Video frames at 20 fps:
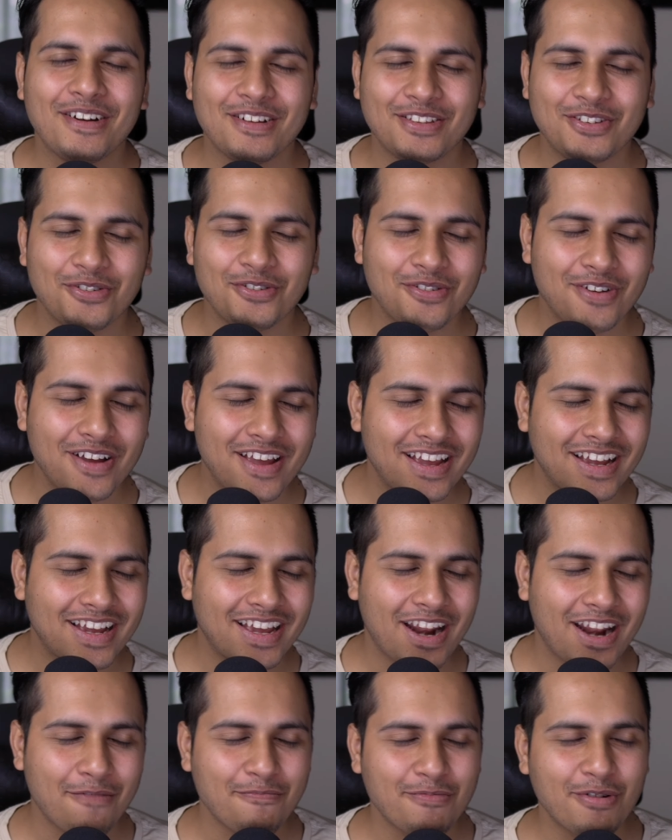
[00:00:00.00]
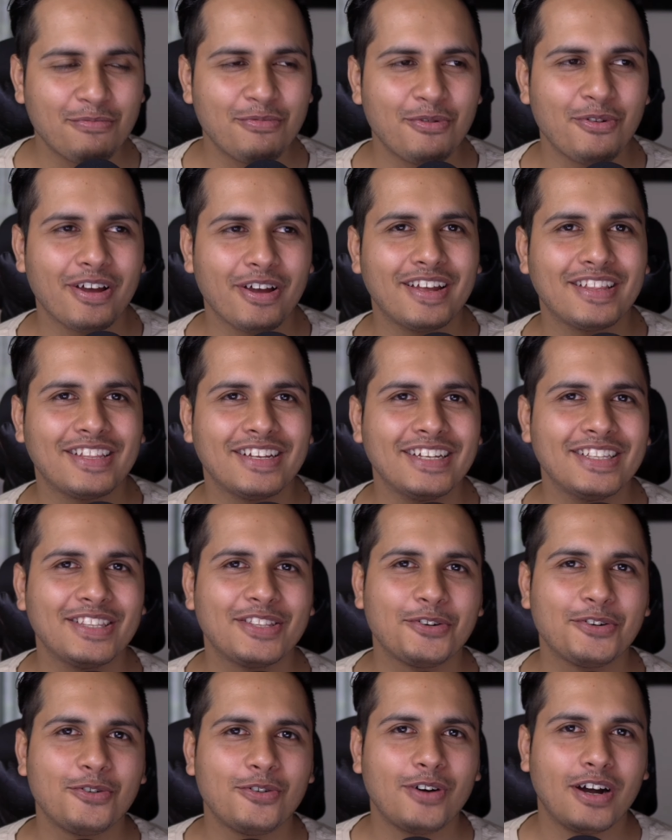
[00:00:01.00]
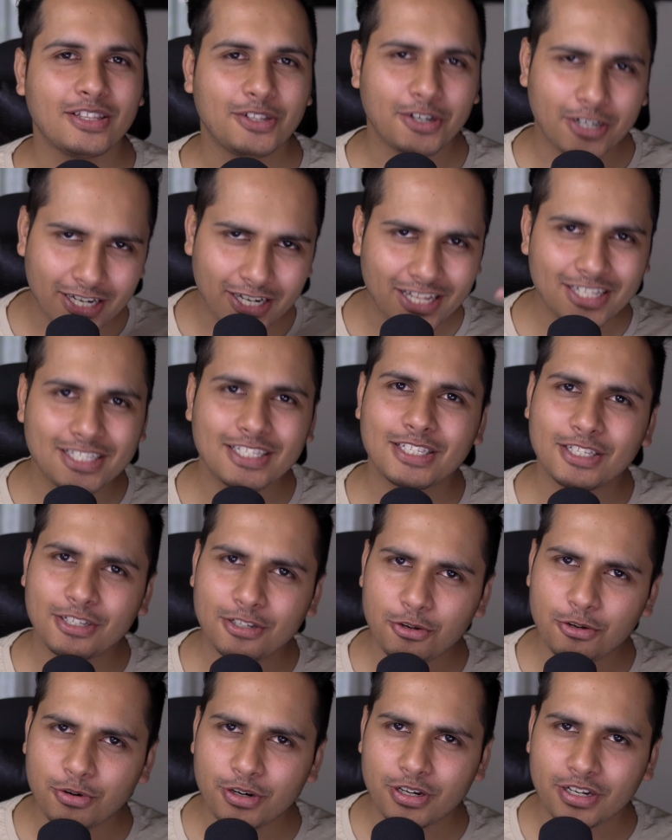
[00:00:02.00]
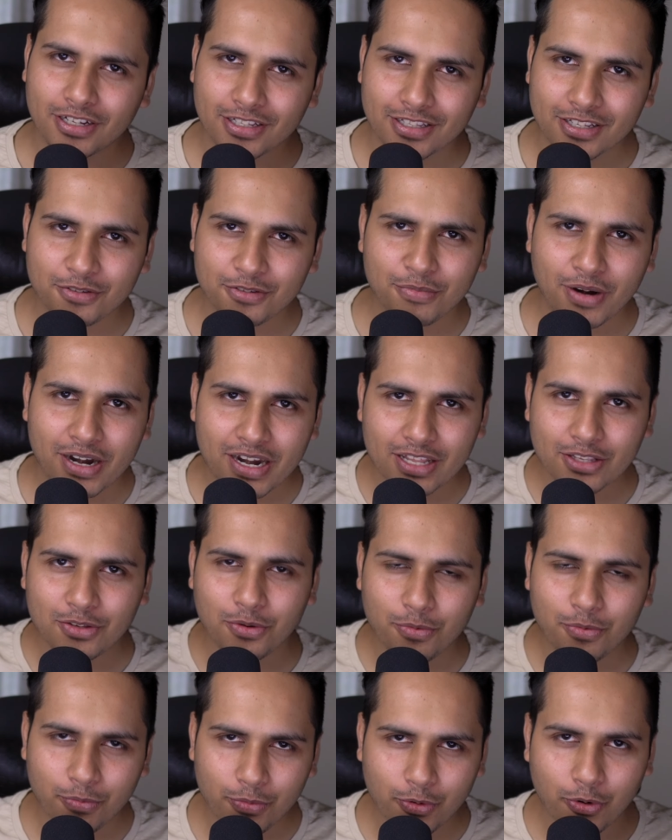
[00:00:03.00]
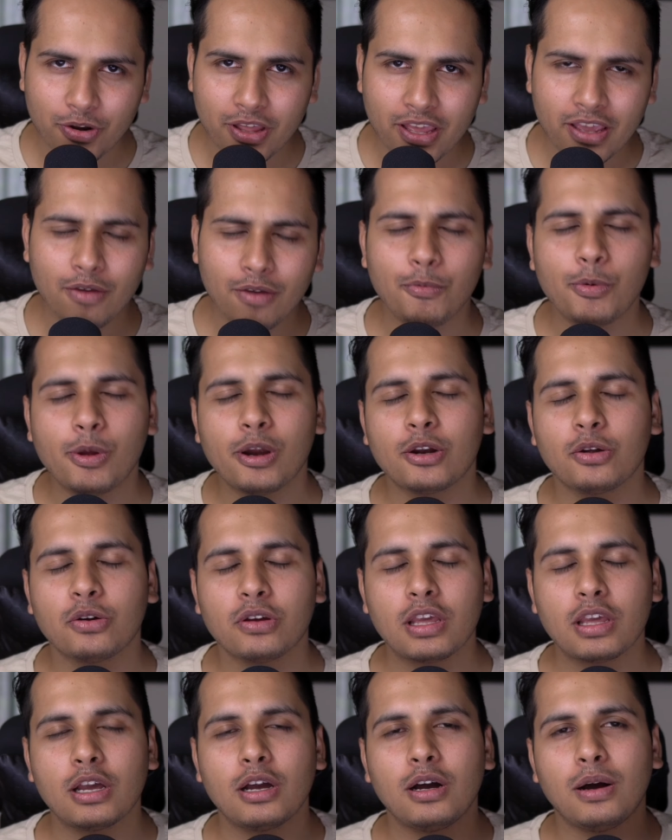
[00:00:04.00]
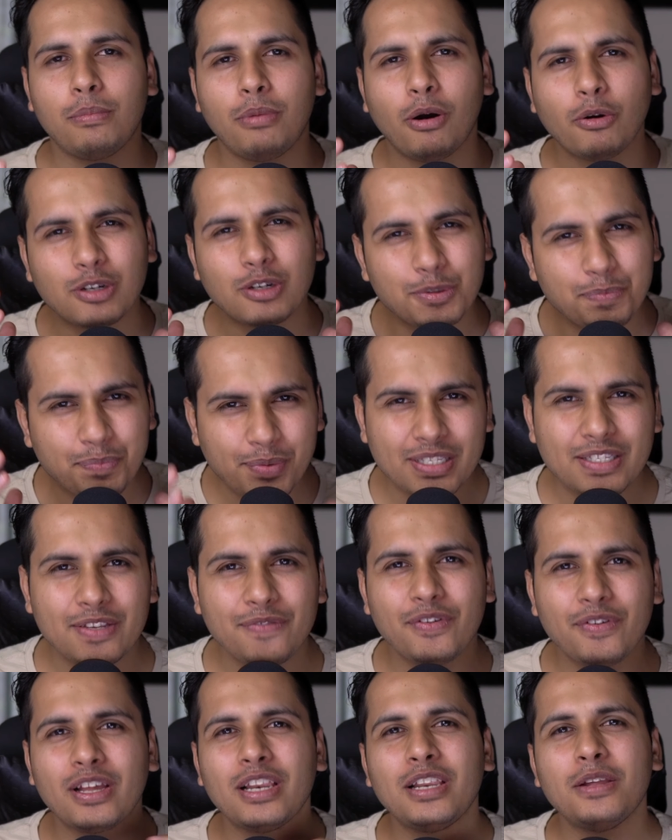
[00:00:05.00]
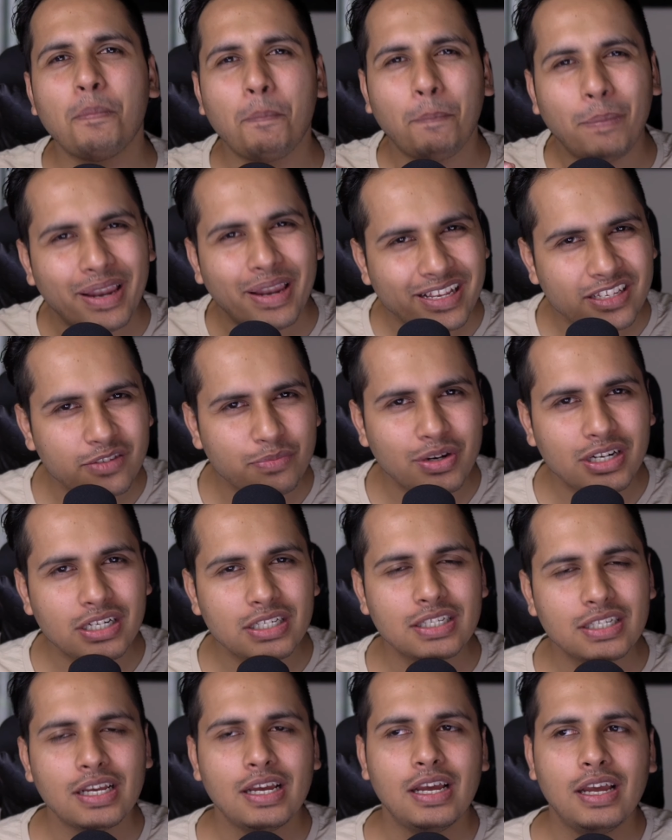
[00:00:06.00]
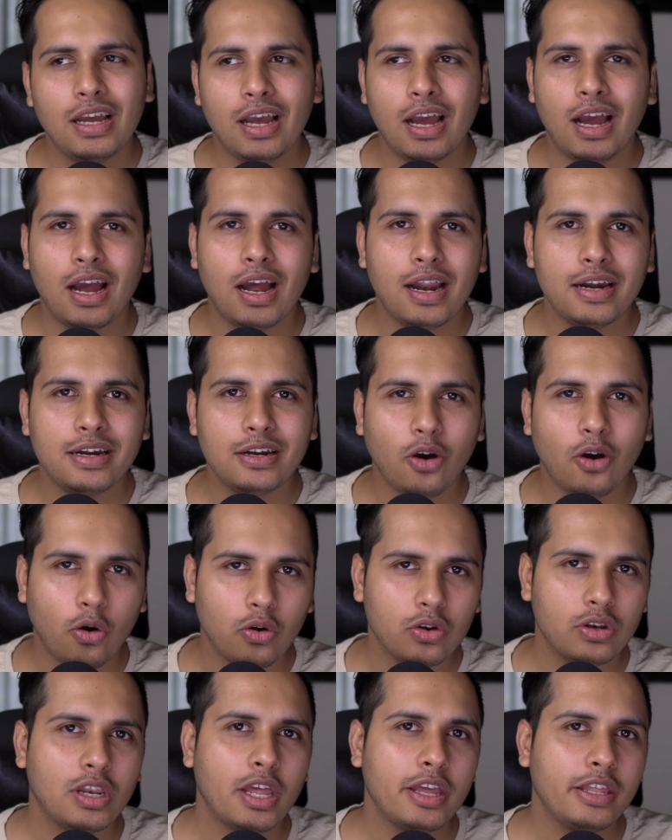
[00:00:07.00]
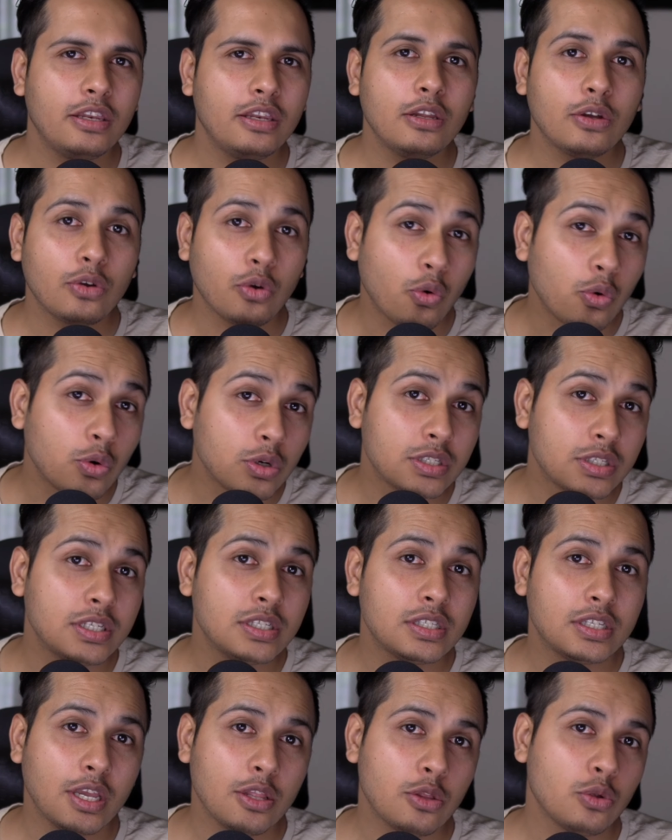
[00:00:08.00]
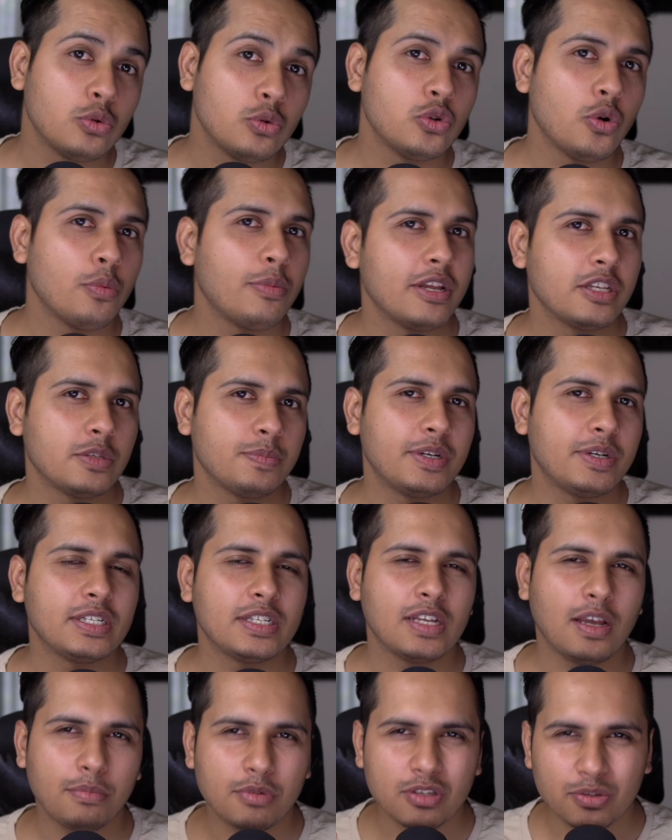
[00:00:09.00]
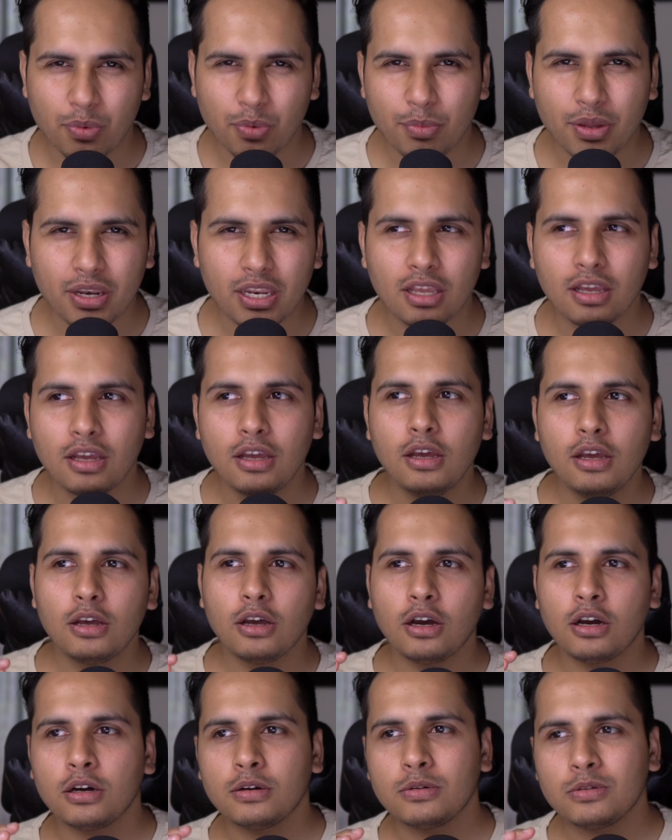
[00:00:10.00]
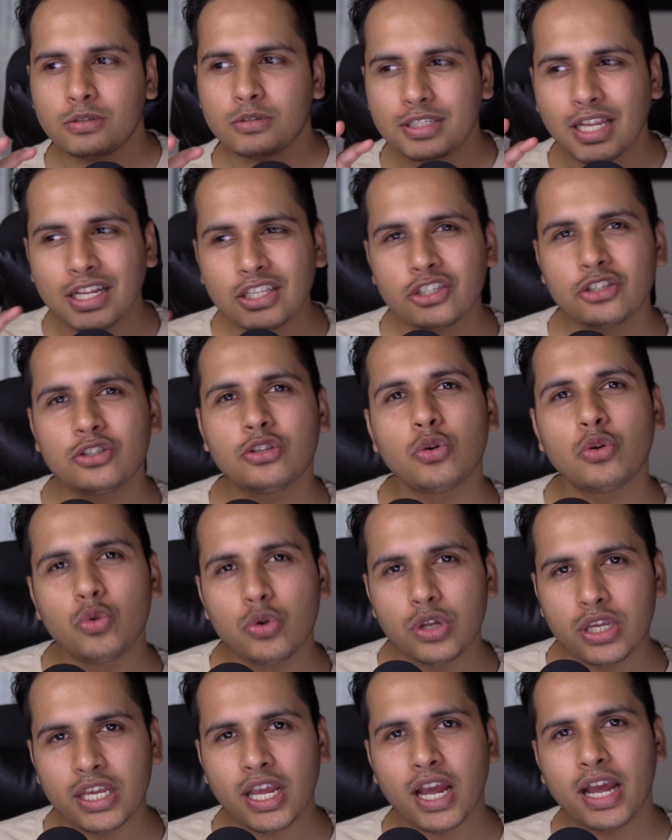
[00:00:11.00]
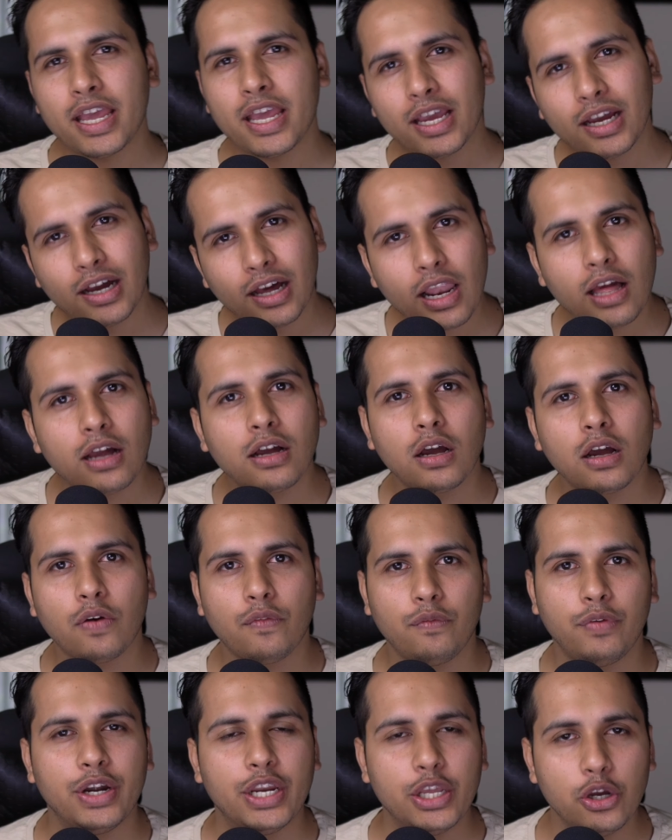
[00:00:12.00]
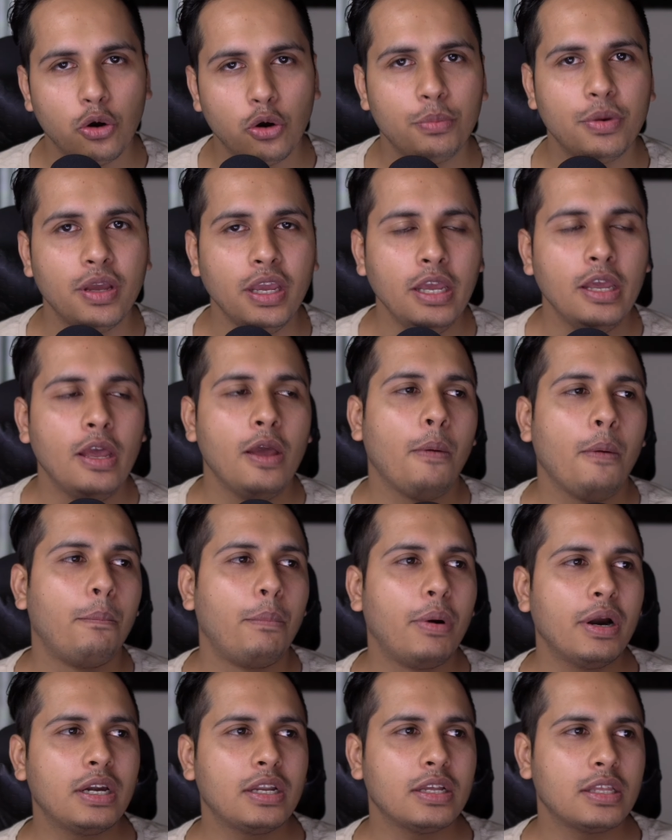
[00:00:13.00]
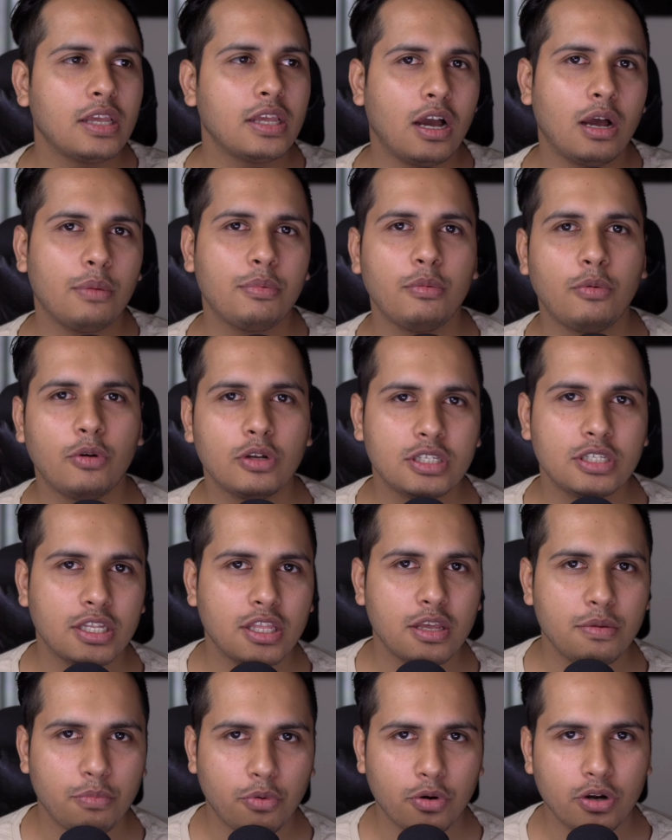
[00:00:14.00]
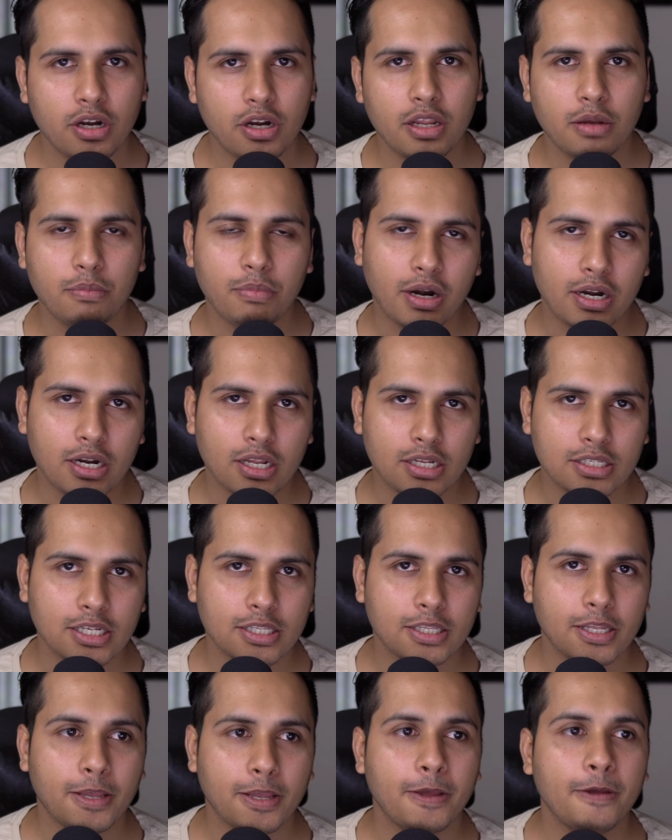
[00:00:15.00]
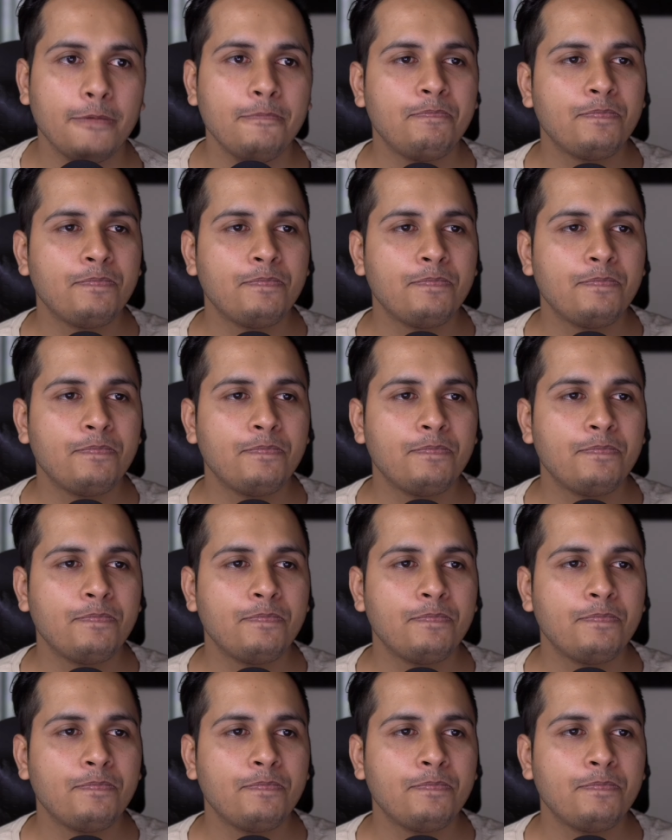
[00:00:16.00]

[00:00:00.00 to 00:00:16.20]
जो है क्रैम्ड अप हो गया था तो आई थॉट लेट्स डू इट दिस मंडे सो टुडे वी आर टॉकिंग अबाउट स्पेसिफिकली प्लेसमेंट्स एंड ऑनलाइन कोर्सेज के थ्रू जो प्लेसमेंट्स हैं अब इस पर मैंने टच uh, ज़रूर किया है एक अलग वीडियो में बट यहाँ पे बहुत ज़्यादा इंपॉर्टेंट एक पार्ट आ जाता है